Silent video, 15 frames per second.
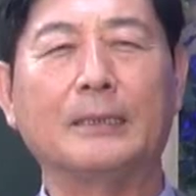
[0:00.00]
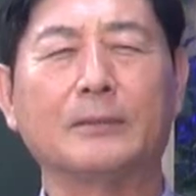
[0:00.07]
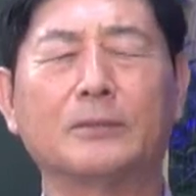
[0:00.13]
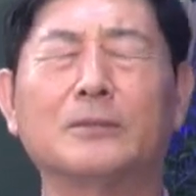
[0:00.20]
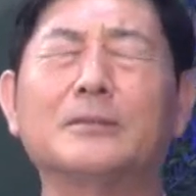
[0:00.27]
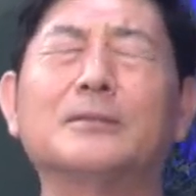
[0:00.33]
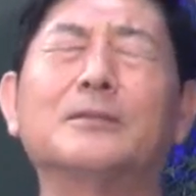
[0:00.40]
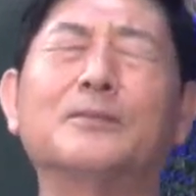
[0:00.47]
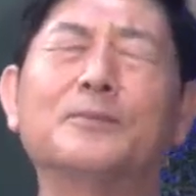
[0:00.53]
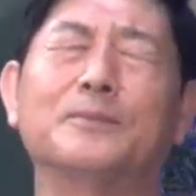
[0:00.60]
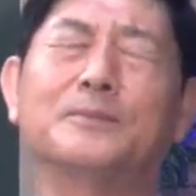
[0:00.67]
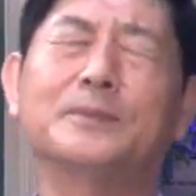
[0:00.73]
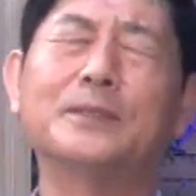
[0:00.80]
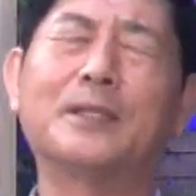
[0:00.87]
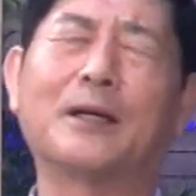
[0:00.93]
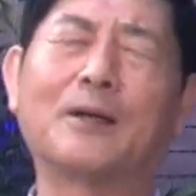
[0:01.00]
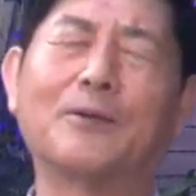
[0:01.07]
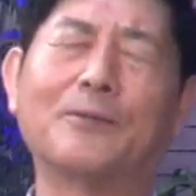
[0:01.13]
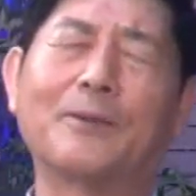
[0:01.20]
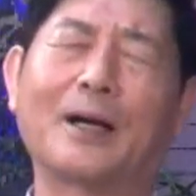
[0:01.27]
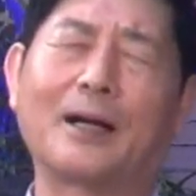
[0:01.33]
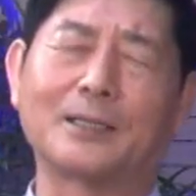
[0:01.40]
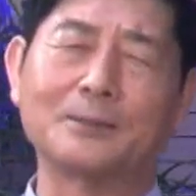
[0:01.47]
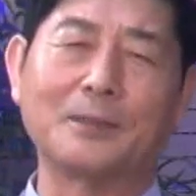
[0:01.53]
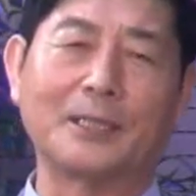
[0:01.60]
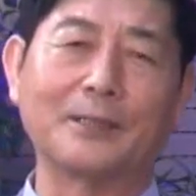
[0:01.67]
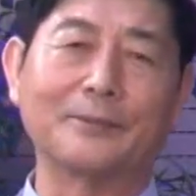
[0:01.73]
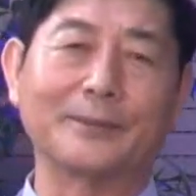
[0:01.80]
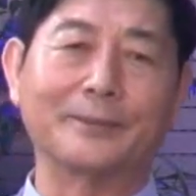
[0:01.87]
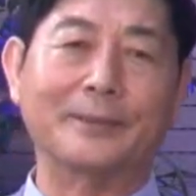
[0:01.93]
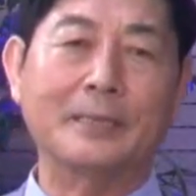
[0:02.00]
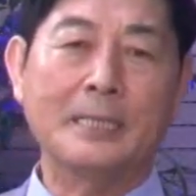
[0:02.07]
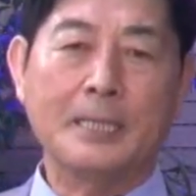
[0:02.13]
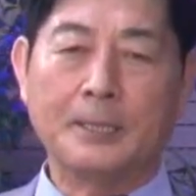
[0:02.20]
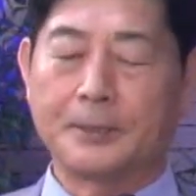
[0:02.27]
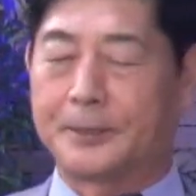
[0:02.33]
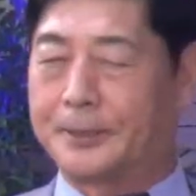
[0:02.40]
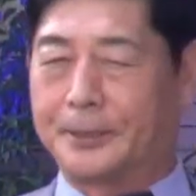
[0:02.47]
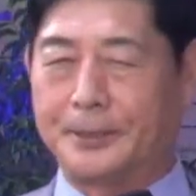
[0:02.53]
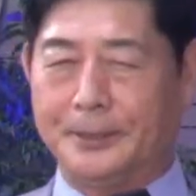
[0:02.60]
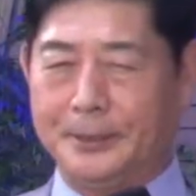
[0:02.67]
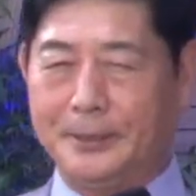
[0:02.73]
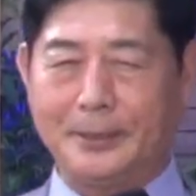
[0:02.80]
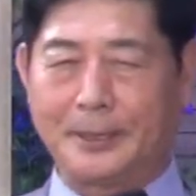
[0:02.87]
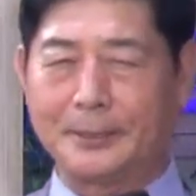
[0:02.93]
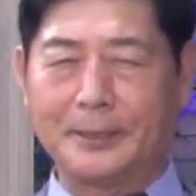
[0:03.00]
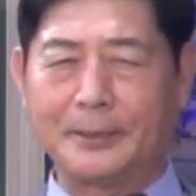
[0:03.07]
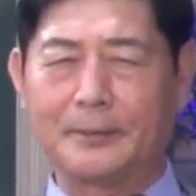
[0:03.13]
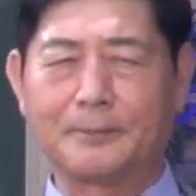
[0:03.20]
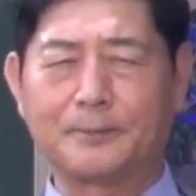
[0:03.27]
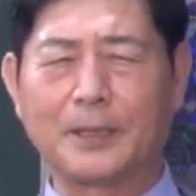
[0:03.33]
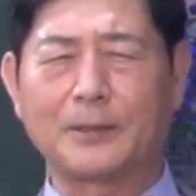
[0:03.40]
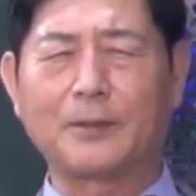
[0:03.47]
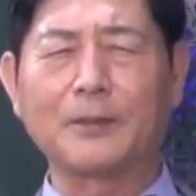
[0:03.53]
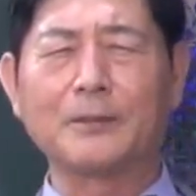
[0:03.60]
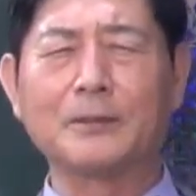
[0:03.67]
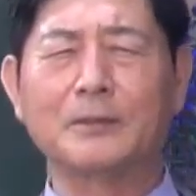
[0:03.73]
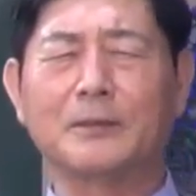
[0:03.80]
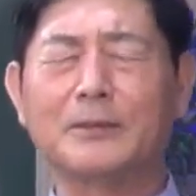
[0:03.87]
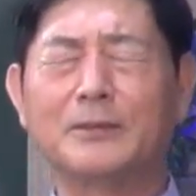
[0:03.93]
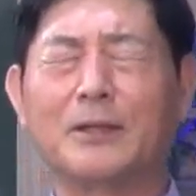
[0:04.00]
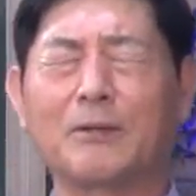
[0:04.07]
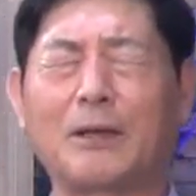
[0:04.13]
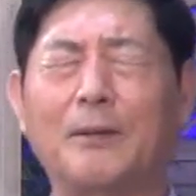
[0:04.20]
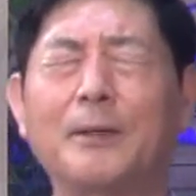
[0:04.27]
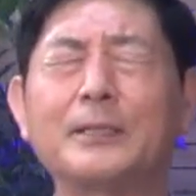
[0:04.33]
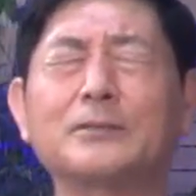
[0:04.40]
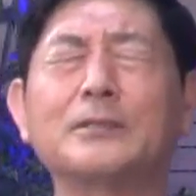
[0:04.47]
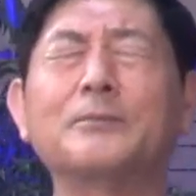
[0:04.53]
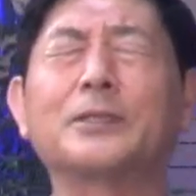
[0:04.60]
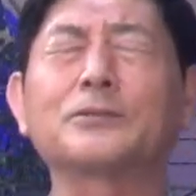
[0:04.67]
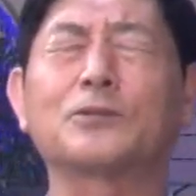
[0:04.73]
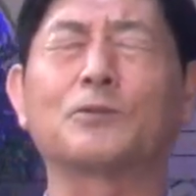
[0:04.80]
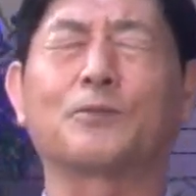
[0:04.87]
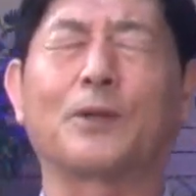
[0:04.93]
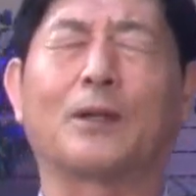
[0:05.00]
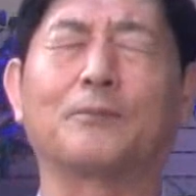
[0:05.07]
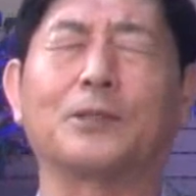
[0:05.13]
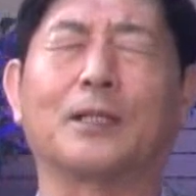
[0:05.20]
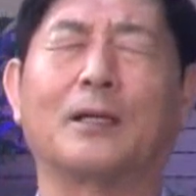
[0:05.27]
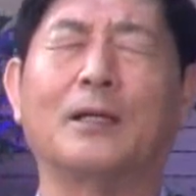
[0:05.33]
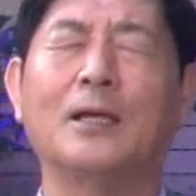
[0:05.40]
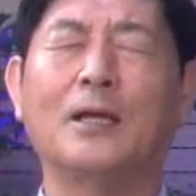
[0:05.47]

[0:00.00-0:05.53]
저 민단하고 막 가지 말라고 그래도 기어이 가잖아요. 배태영은 어디가 가만히 서만 있 있어도 편합니다.